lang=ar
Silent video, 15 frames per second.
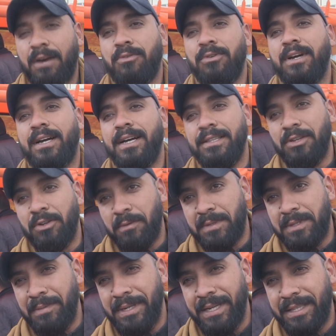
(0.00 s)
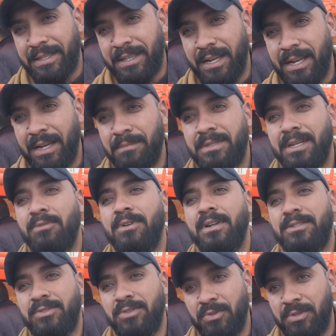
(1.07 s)
كنا كنديروه ب 8 دراهم حتى
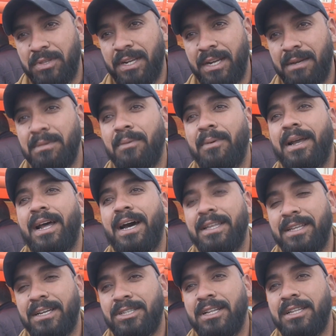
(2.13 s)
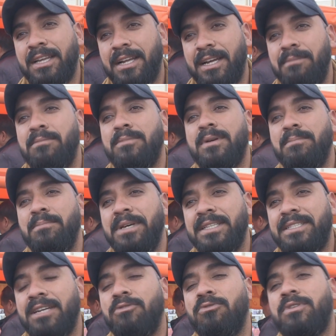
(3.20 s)
ولا 9 دراهم دابا راه 11 درهم
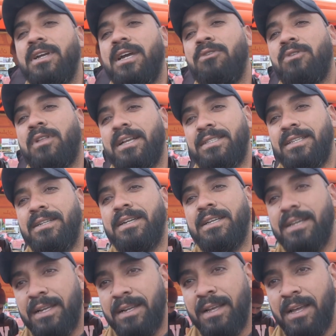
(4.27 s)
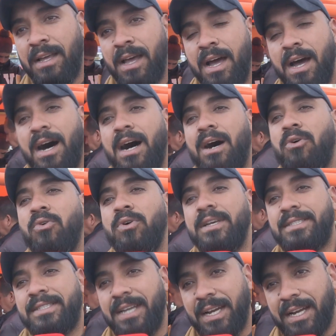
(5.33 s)
232 ريال اخويا
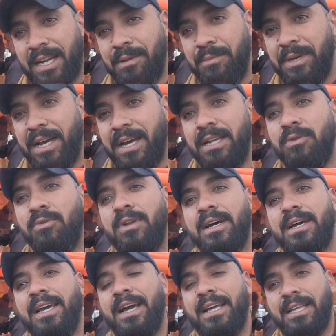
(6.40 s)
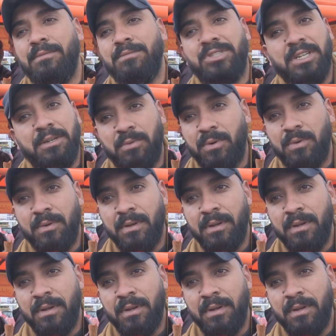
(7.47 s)
السائق المهني ولا كيعطي من جيبو